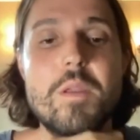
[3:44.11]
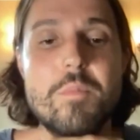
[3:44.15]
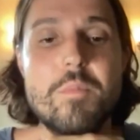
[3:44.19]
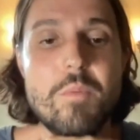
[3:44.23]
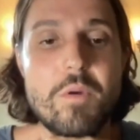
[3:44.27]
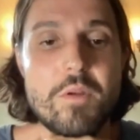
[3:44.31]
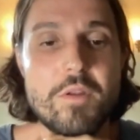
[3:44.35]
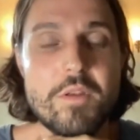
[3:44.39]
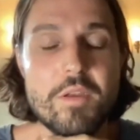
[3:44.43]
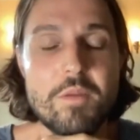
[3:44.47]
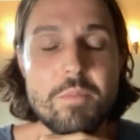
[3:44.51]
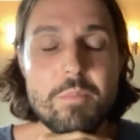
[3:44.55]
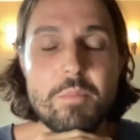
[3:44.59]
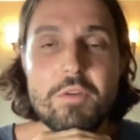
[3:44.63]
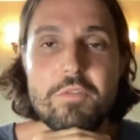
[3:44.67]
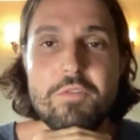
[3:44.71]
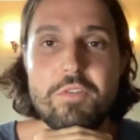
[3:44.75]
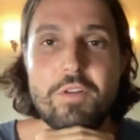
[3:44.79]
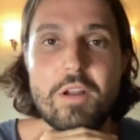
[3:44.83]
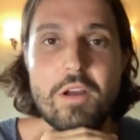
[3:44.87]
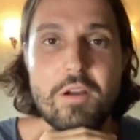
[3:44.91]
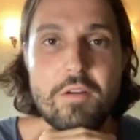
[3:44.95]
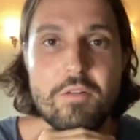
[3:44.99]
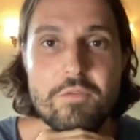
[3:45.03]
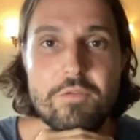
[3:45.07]
ich, möchte dich mal
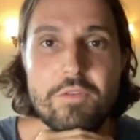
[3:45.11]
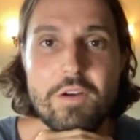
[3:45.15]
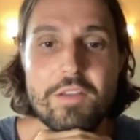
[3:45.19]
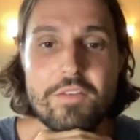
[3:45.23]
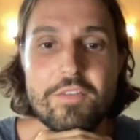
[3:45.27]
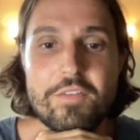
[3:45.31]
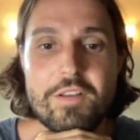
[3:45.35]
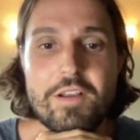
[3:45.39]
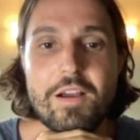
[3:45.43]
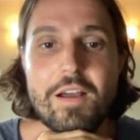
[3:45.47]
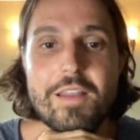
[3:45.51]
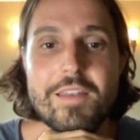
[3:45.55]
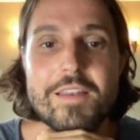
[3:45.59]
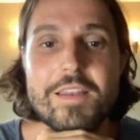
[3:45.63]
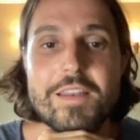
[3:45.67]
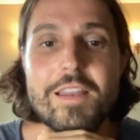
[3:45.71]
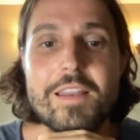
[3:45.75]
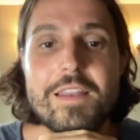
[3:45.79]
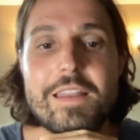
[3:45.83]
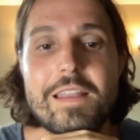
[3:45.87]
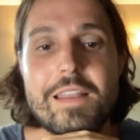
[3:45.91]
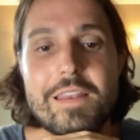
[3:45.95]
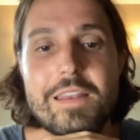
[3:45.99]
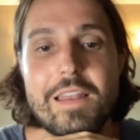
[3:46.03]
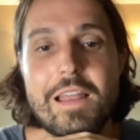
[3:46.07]
fragen, was kann dir
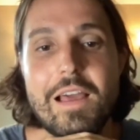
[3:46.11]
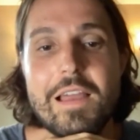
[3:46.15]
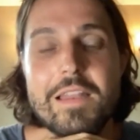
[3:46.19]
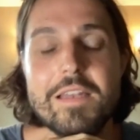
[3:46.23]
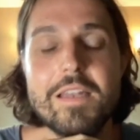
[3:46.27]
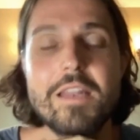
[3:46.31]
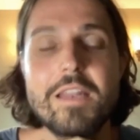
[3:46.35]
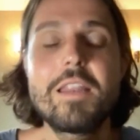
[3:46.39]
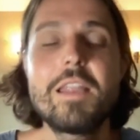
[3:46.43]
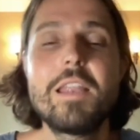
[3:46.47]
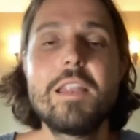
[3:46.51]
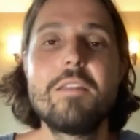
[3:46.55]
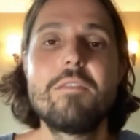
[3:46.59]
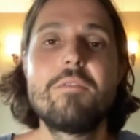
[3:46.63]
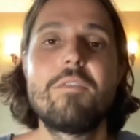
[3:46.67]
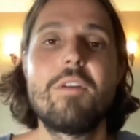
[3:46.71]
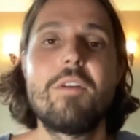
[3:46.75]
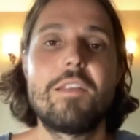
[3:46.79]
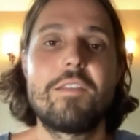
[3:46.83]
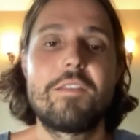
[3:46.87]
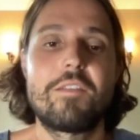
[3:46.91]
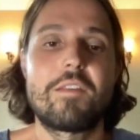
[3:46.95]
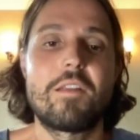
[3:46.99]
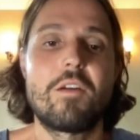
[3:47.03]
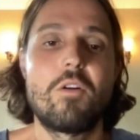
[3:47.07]
denn einen
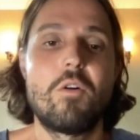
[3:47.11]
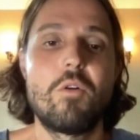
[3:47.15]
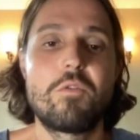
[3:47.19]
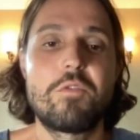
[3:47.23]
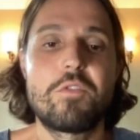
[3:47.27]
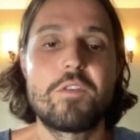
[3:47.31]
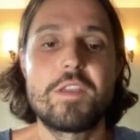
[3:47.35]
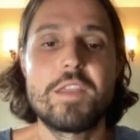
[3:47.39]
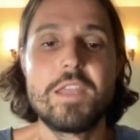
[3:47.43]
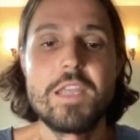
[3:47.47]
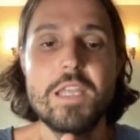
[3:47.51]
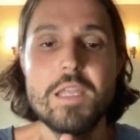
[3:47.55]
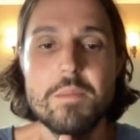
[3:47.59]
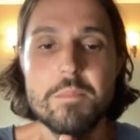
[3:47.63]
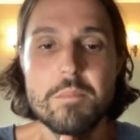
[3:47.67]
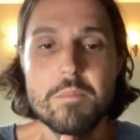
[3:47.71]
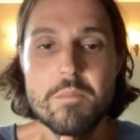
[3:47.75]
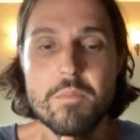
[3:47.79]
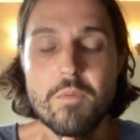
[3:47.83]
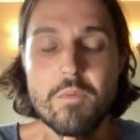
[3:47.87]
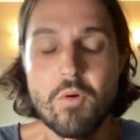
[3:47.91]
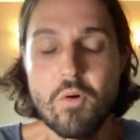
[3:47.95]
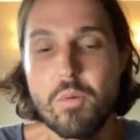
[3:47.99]
Hinweis darauf geben,